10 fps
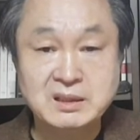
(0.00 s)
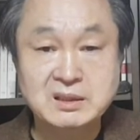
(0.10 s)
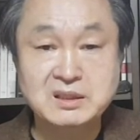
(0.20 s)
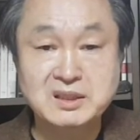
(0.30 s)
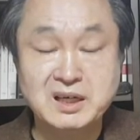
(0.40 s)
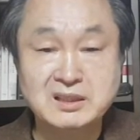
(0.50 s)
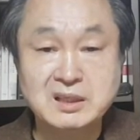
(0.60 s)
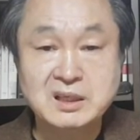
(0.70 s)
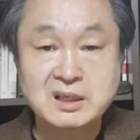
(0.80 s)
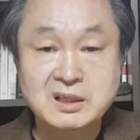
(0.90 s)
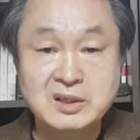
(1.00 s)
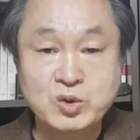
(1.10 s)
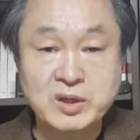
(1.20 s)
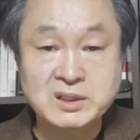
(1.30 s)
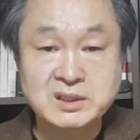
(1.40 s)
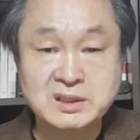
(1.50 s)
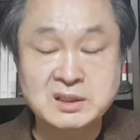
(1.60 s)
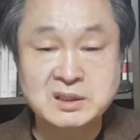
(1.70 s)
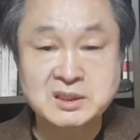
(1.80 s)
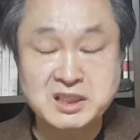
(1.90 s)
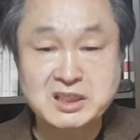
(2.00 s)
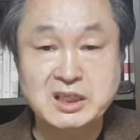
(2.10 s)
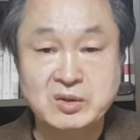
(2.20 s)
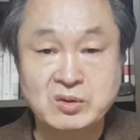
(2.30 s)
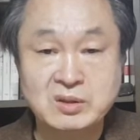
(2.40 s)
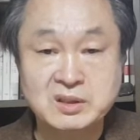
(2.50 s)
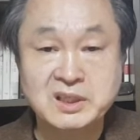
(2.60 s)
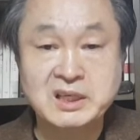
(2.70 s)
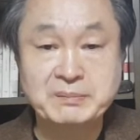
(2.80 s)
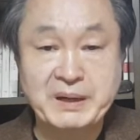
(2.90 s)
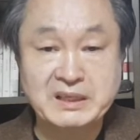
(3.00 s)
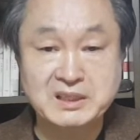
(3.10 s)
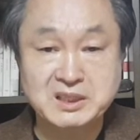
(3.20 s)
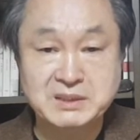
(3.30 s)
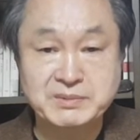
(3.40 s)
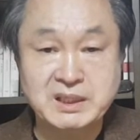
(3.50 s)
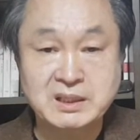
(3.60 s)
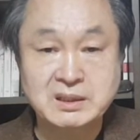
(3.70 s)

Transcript: 그러니까 의혹에서 진실로 그렇게 바뀌는 것입니다.